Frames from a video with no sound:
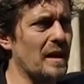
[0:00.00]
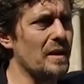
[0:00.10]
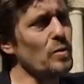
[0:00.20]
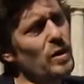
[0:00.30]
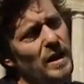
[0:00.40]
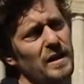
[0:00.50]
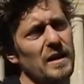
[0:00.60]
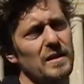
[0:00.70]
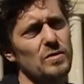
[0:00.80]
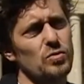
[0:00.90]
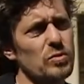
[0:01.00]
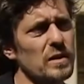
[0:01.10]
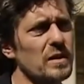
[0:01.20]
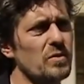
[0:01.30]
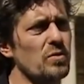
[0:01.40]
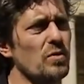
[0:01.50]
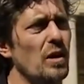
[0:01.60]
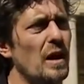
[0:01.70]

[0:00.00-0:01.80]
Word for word: Yani böyle her yerden sular akıyor.